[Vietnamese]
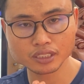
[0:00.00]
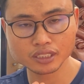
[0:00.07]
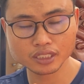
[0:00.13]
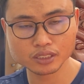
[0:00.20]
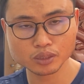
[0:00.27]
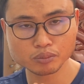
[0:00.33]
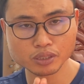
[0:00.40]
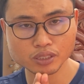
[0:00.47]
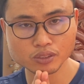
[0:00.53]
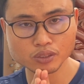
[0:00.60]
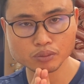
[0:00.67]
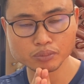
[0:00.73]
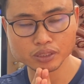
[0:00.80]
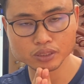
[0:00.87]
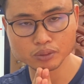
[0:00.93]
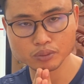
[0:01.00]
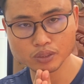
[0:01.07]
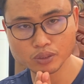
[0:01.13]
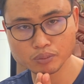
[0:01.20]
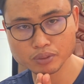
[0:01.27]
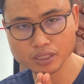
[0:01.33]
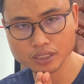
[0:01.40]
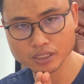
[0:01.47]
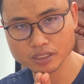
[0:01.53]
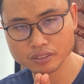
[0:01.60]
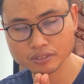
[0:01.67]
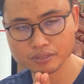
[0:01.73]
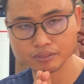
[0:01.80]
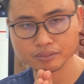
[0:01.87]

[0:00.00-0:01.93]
này xôm ở quân mà xôm cổ lìa